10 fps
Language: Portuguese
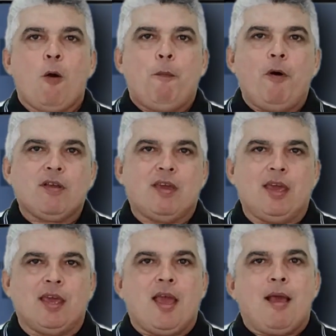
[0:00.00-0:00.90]

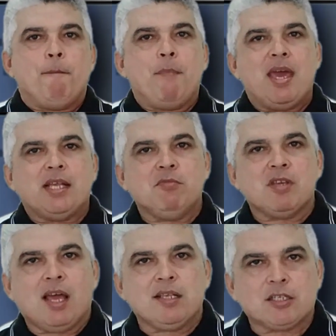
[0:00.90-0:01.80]
Porque mesmo
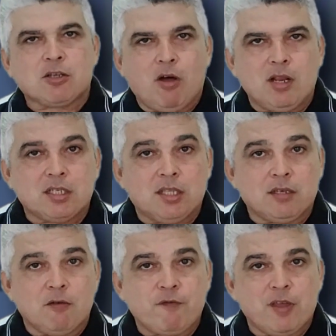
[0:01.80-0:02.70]
que as escolas
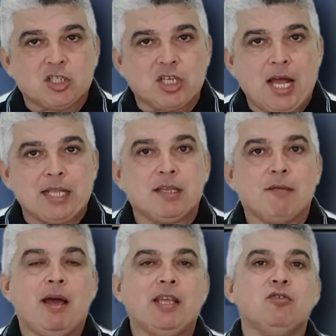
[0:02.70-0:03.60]
estejam fechadas,
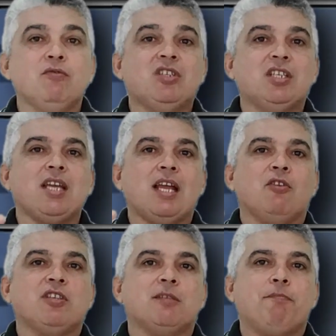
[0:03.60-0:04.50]
mas um dia a
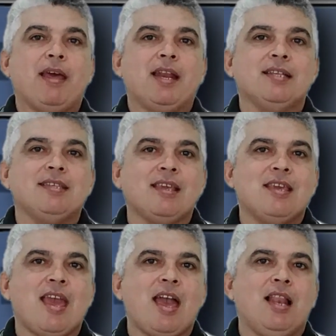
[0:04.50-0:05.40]
nossa esperança é
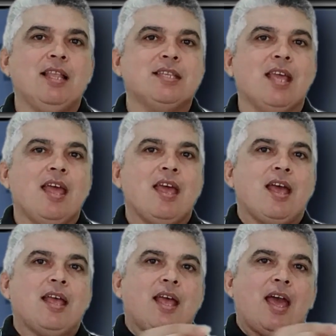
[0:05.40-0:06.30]
que elas
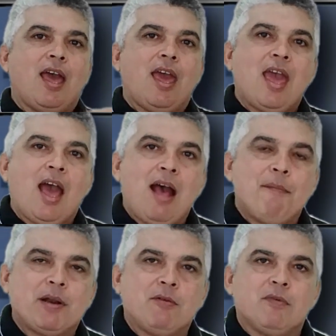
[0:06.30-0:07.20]

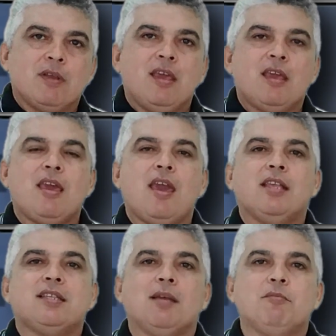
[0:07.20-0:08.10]
reabram e que
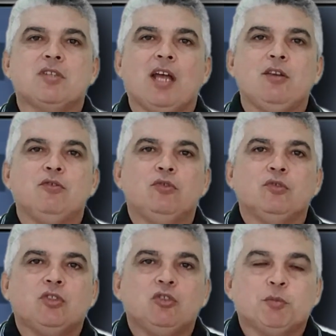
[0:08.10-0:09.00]
recebam os
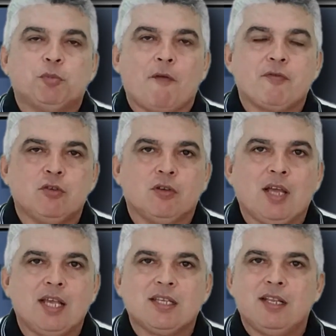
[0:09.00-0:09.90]
alunos e os
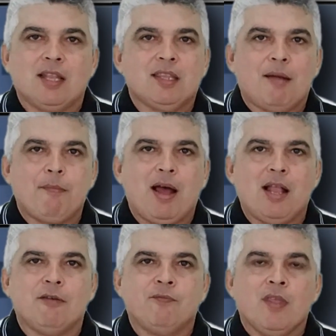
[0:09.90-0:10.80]
profissionais que lá
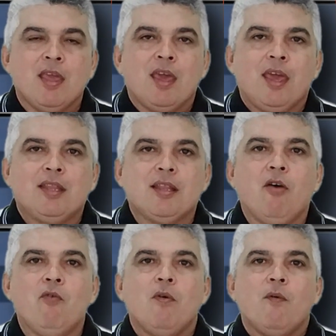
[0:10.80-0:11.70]
trabalham.
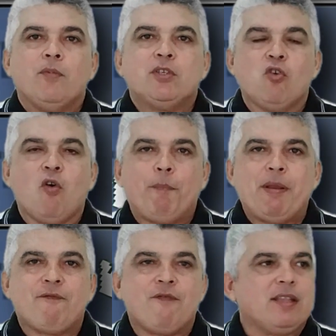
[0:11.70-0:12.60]
Então, Senhor
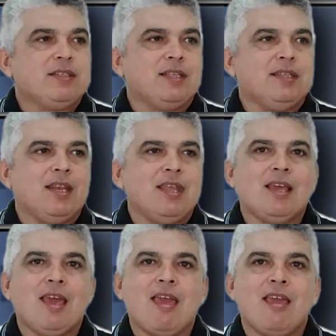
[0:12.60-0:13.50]
prefeito, você teria
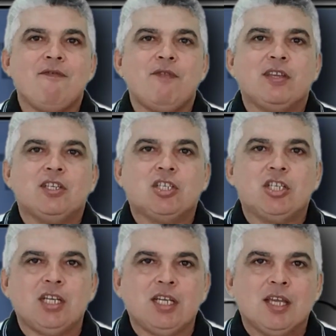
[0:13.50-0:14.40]
que
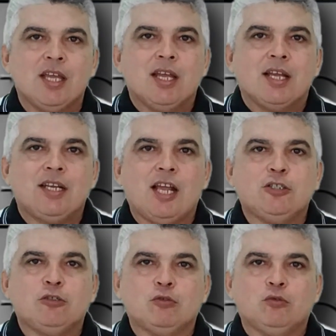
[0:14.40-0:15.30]
investir na
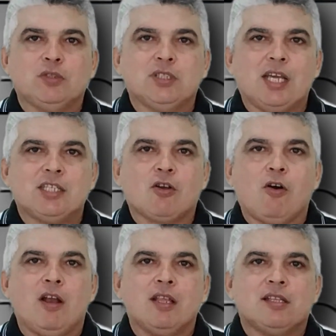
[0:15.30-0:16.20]
estrutura da
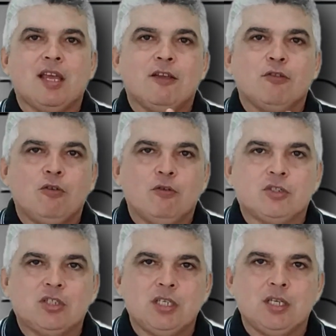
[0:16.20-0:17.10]
escola, em
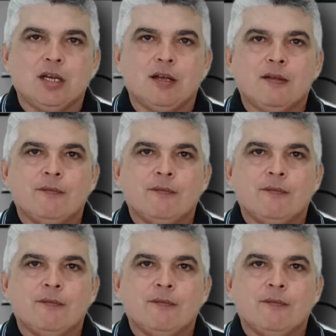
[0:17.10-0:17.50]
tecnologia.